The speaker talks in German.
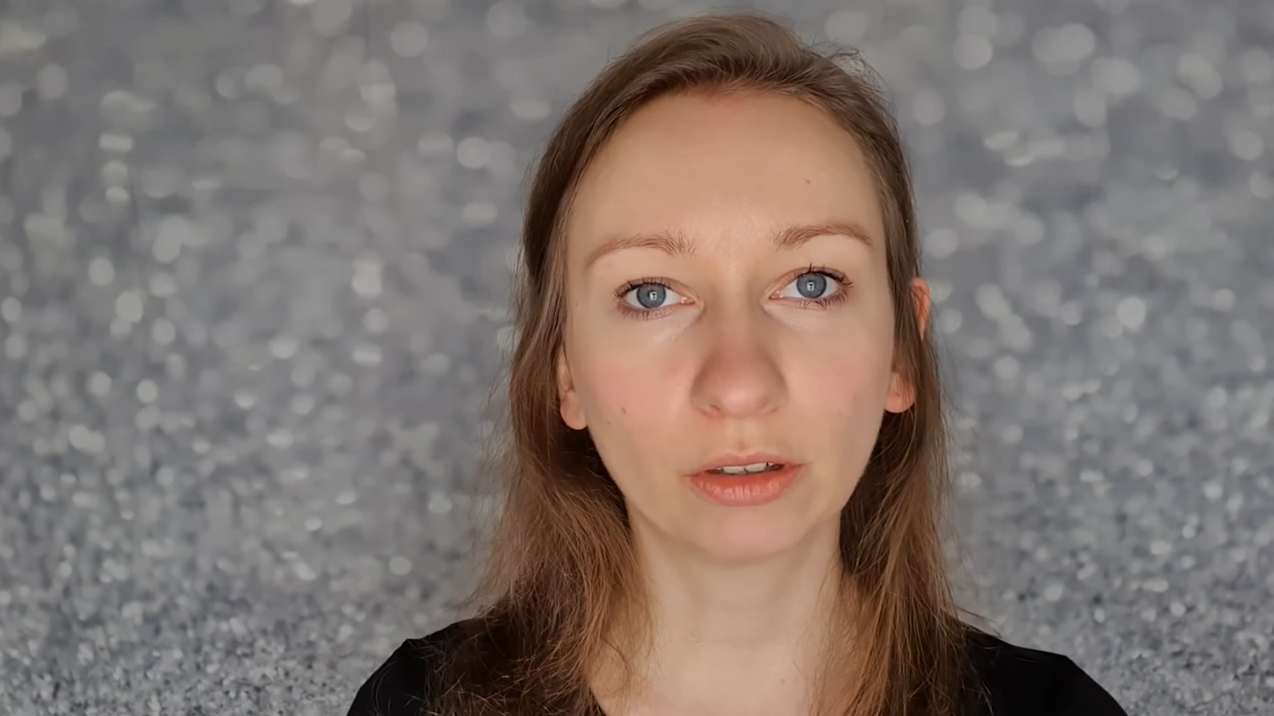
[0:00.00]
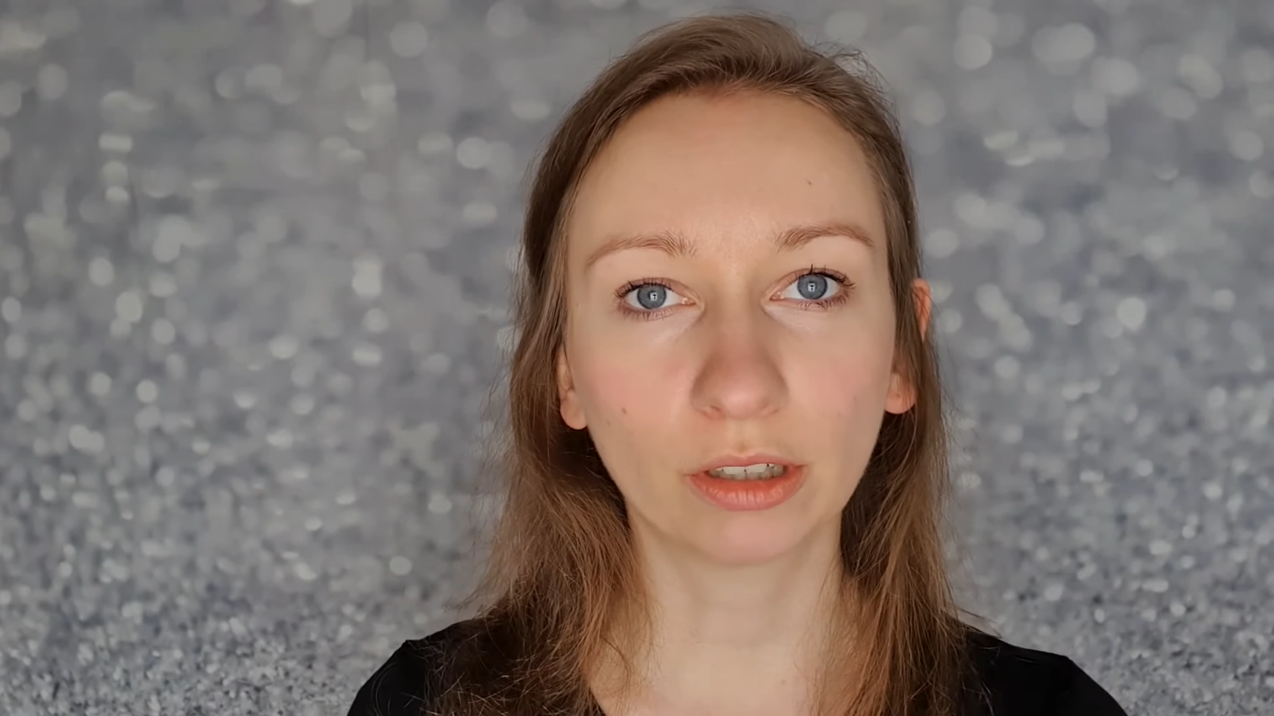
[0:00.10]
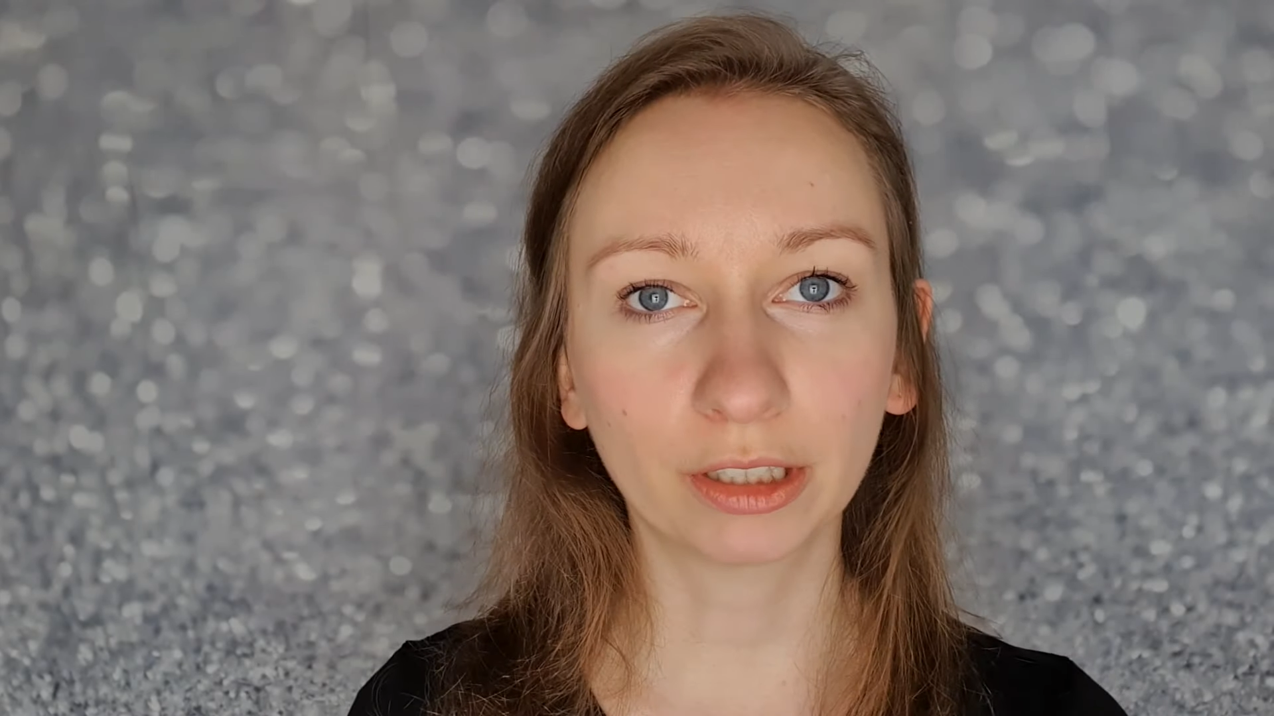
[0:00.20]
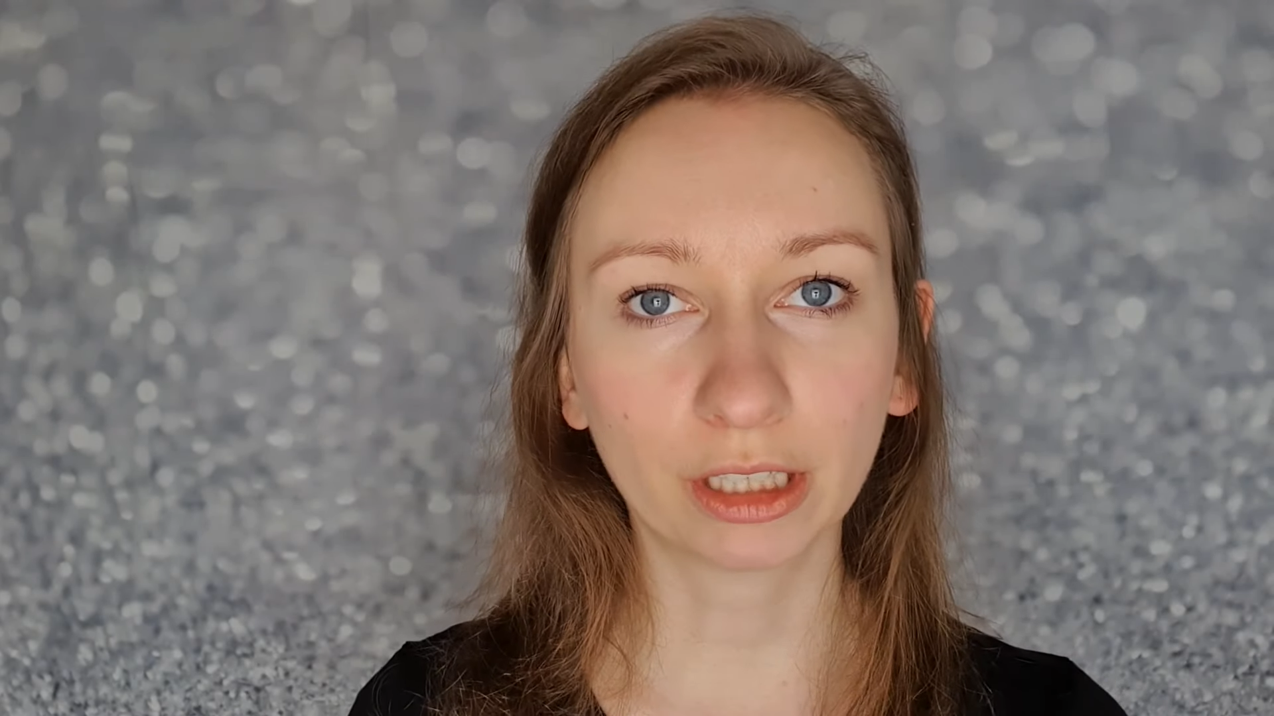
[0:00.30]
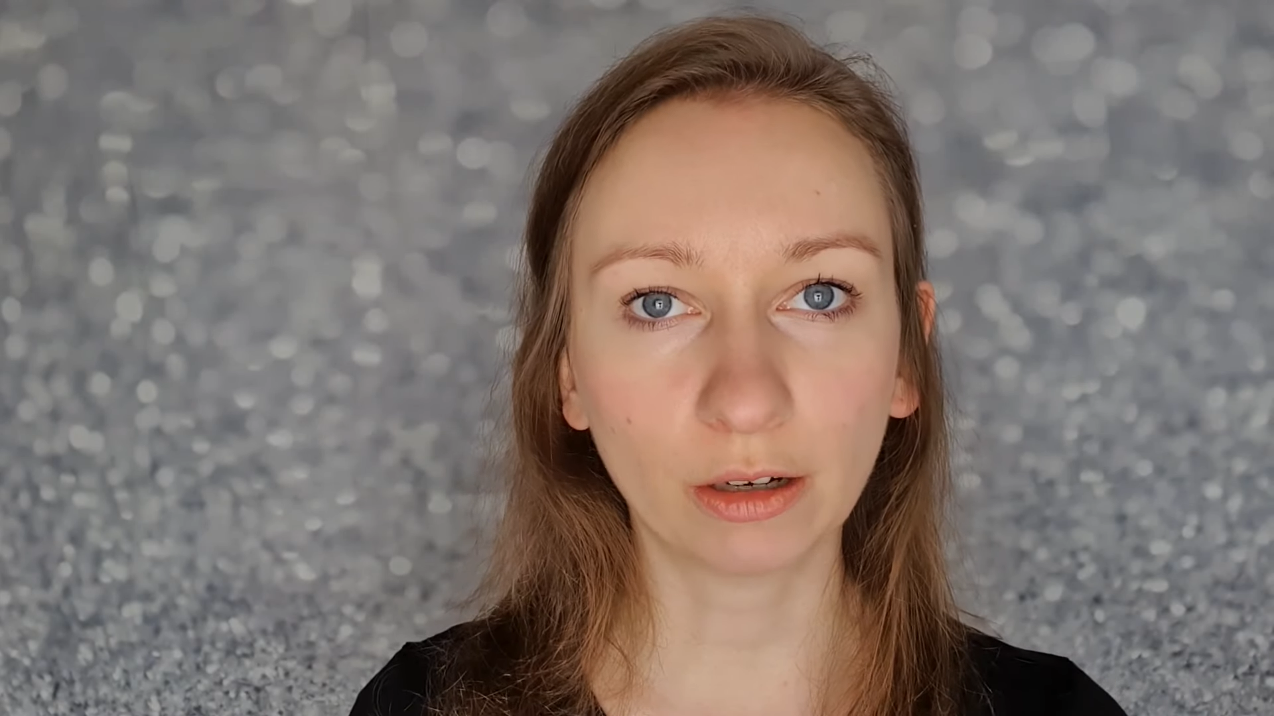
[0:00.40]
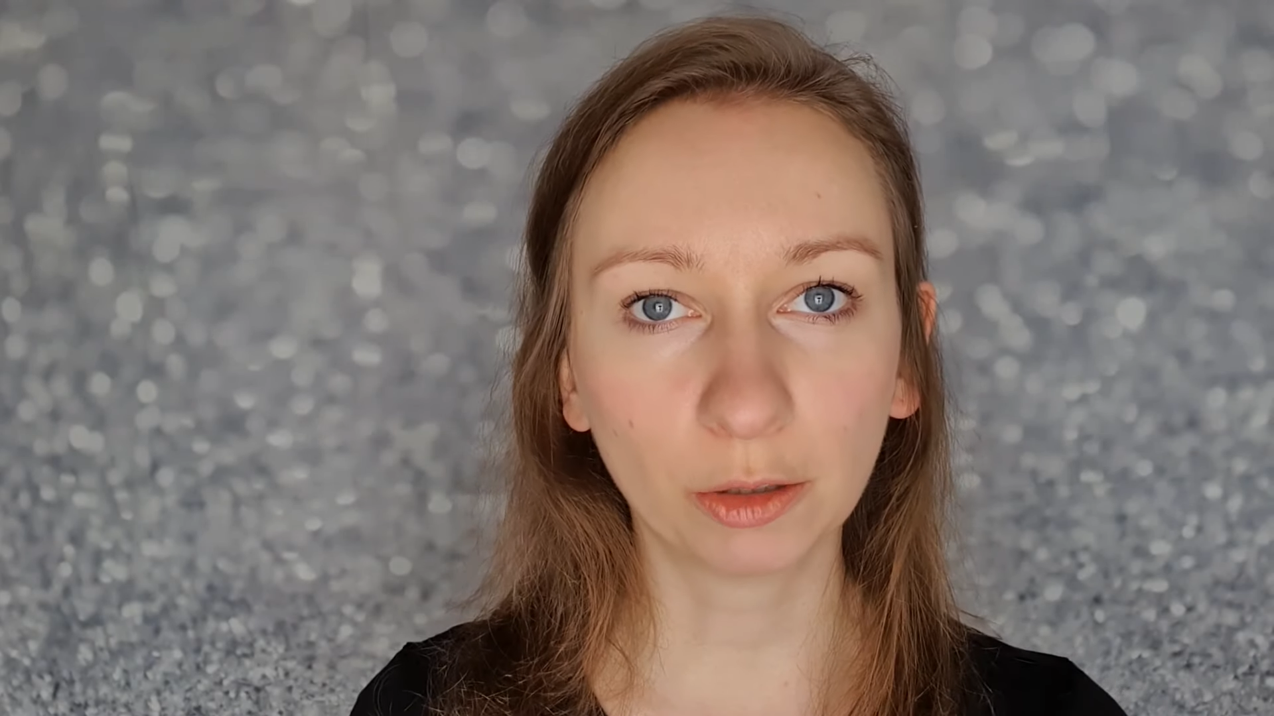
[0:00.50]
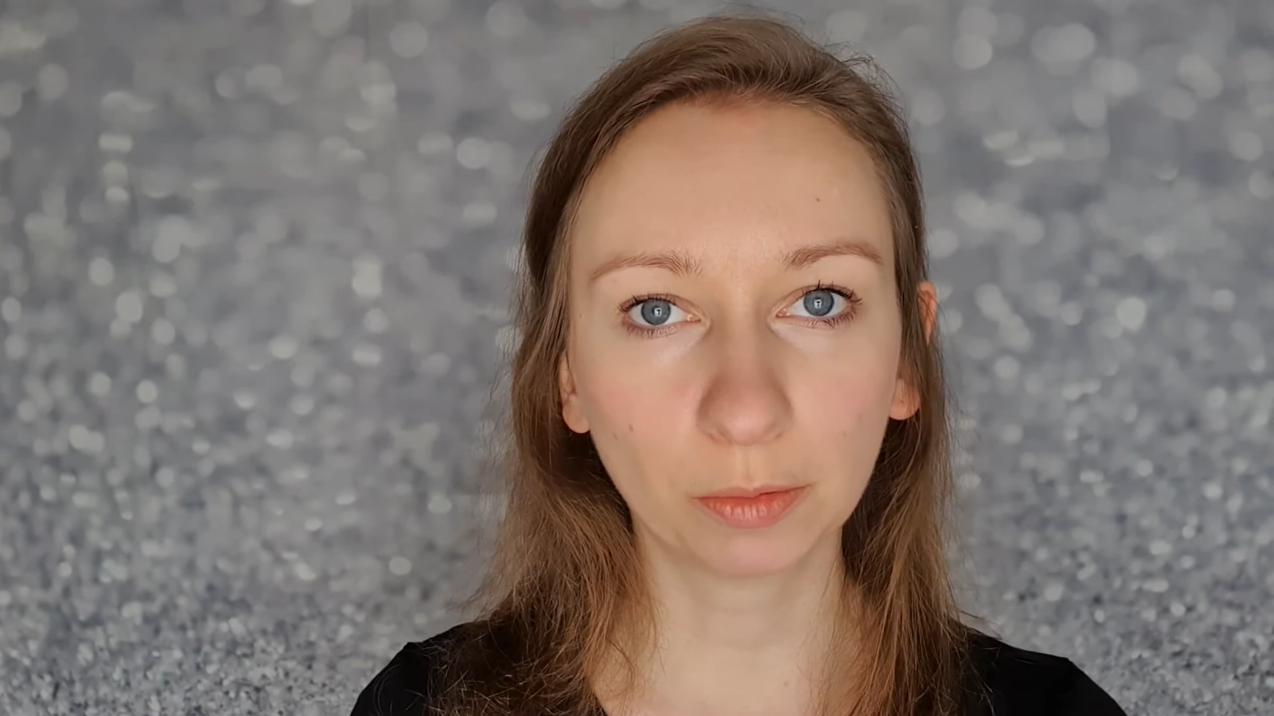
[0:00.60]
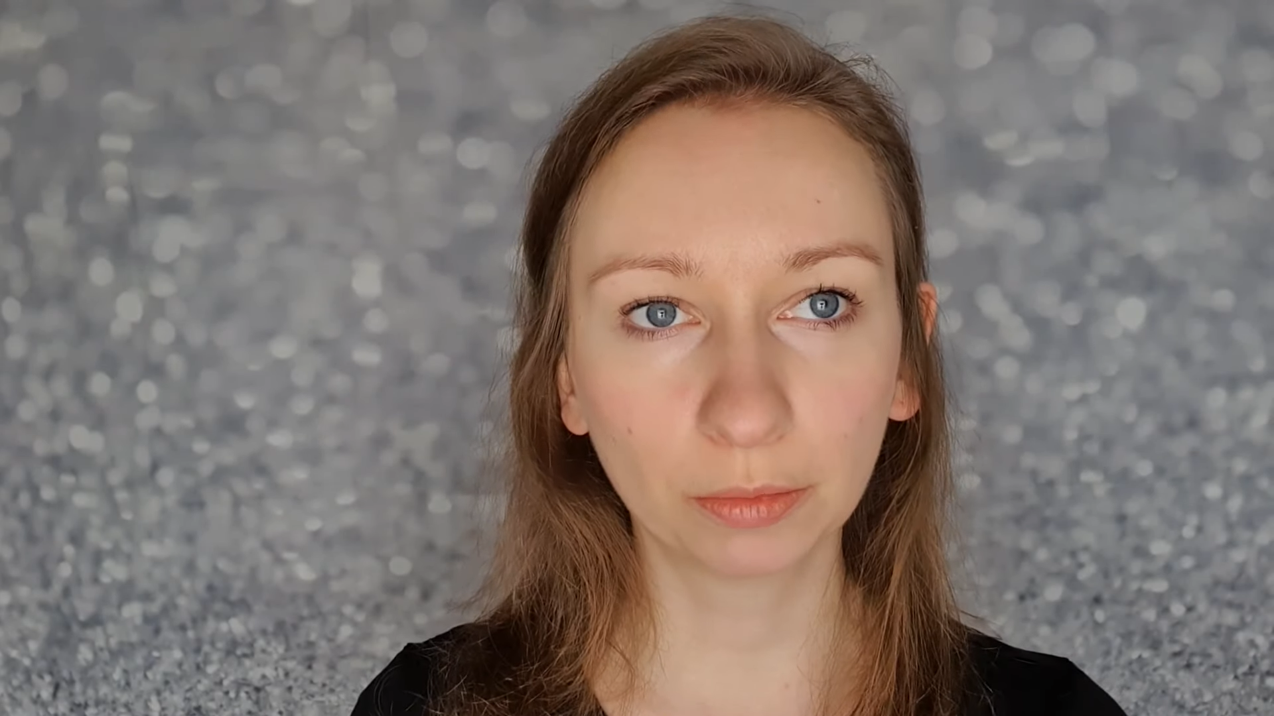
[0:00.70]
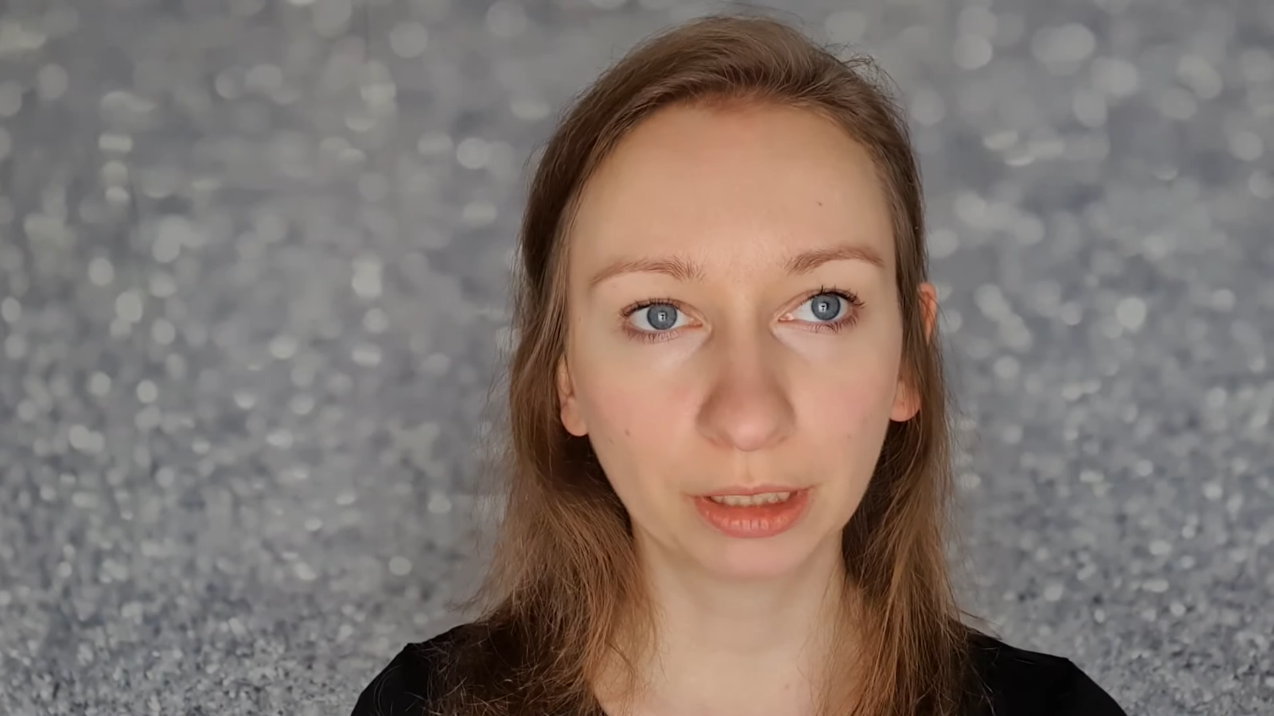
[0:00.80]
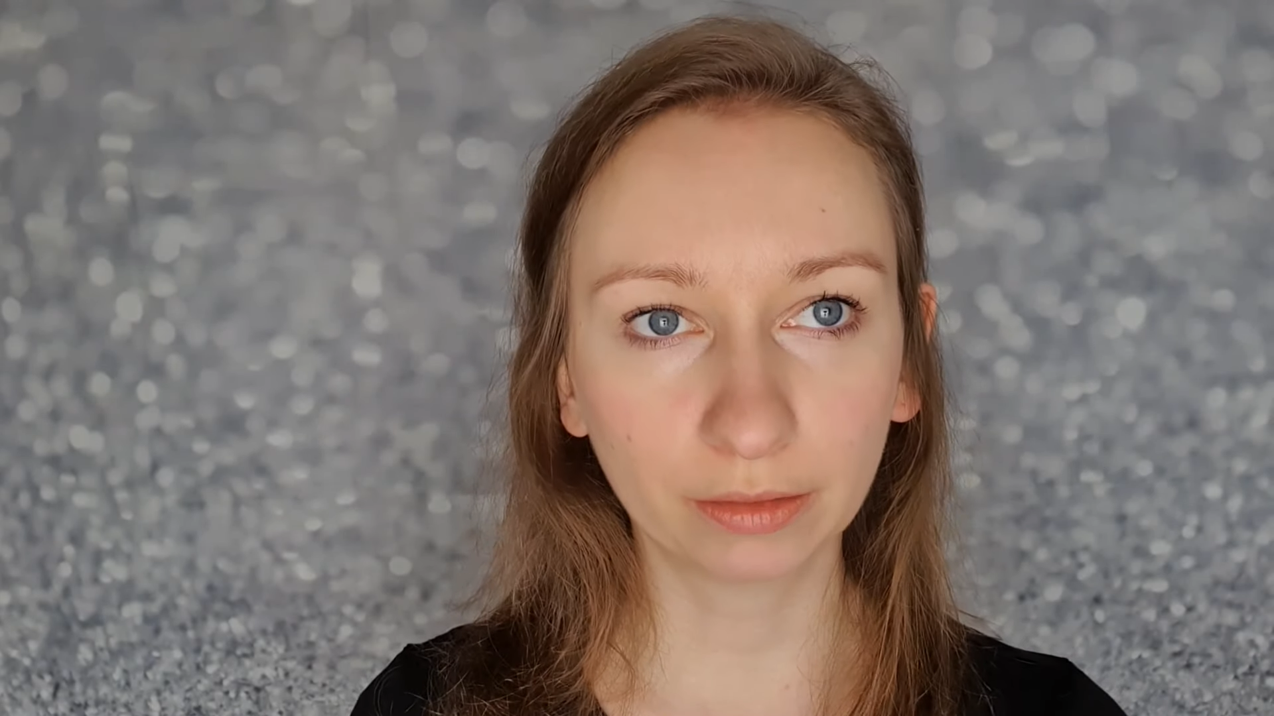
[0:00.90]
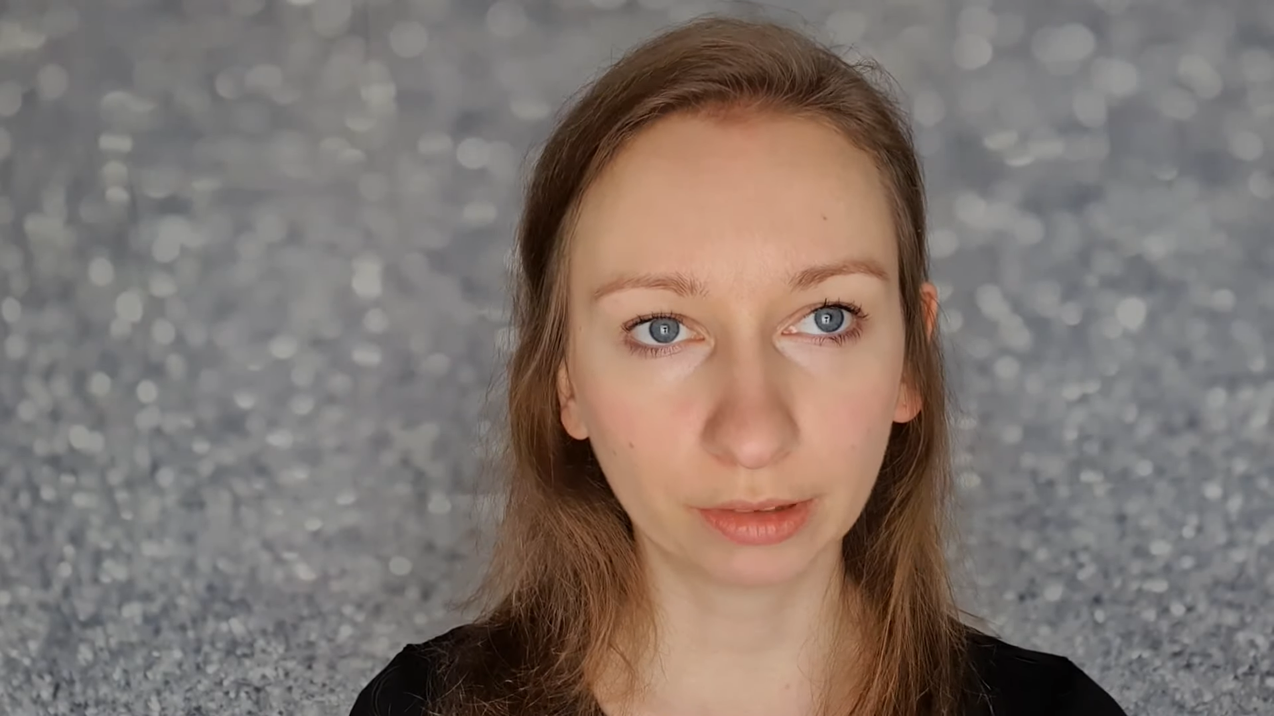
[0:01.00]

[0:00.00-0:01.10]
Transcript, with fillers: euch ausprobieren,